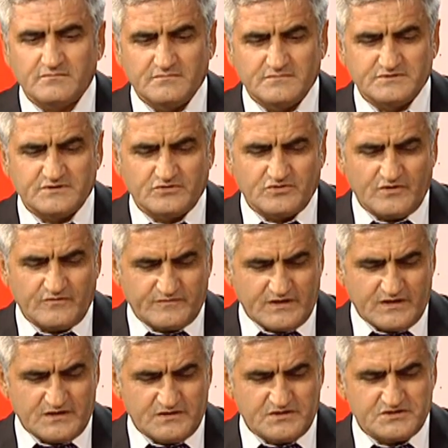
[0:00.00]
İşte
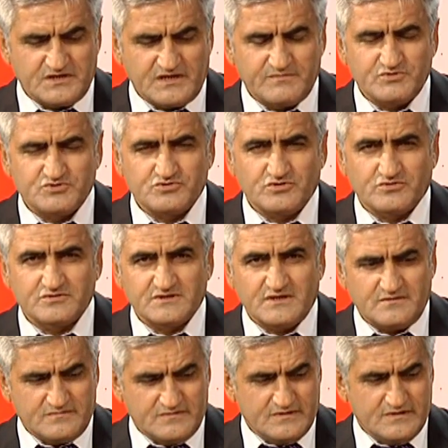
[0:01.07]
köfte işlerimiz çok güzel.
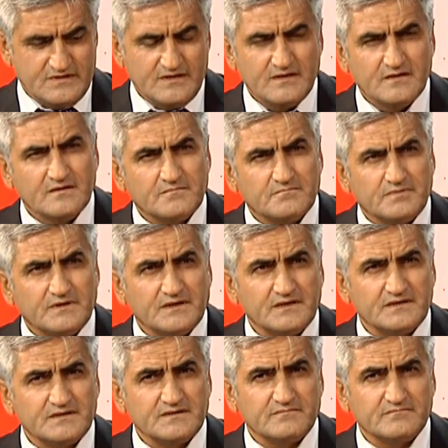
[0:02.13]
Peki
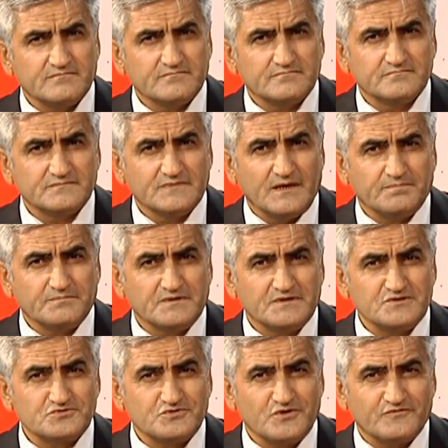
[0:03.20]
dedim
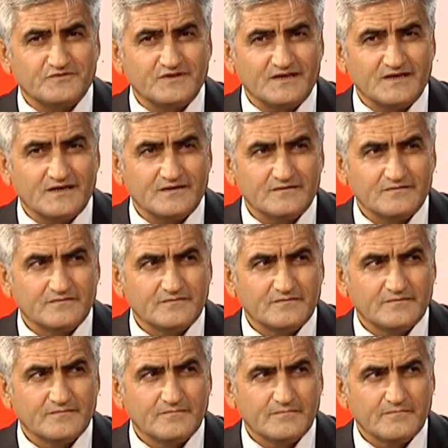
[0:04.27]
yaptığınız köfteye
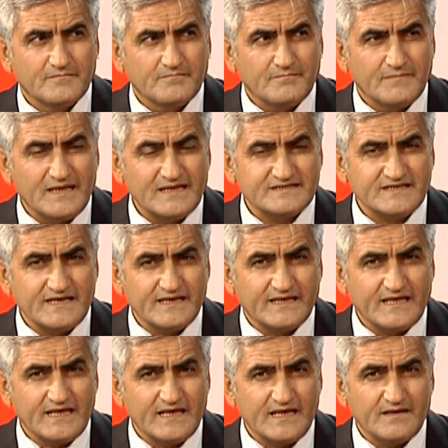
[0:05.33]
MSG,
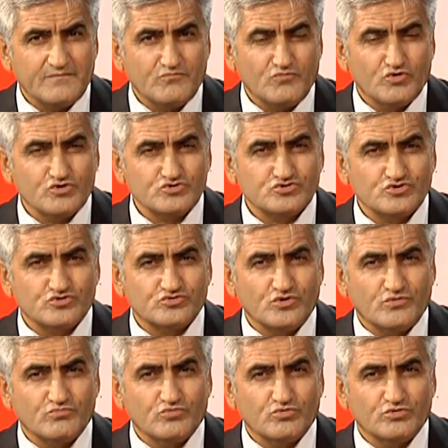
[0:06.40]

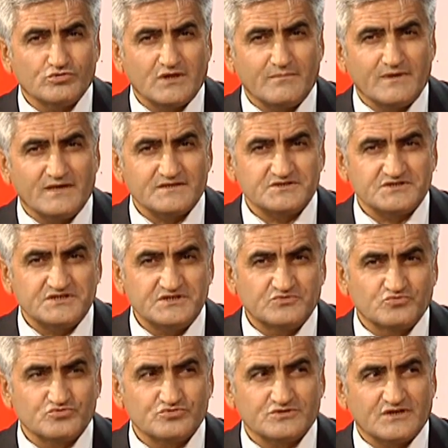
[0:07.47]
monosodyum glutamat, Çin
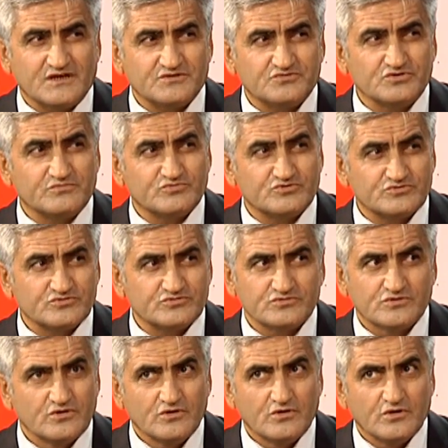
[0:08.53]
tuzu katıyor musunuz?
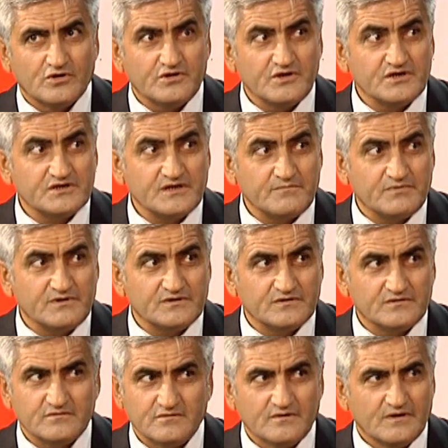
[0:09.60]
E, nereden
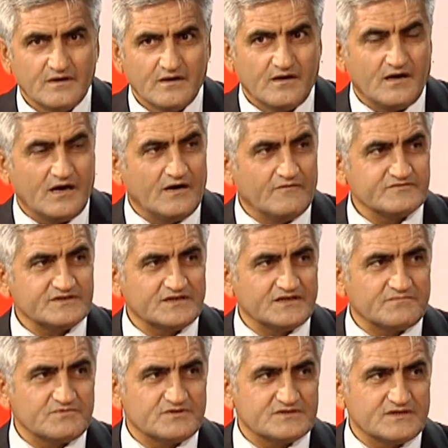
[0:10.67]
bildin? Hafıza
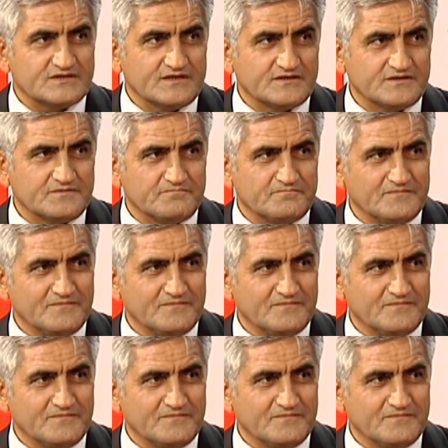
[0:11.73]
gitmiş zaten dedim.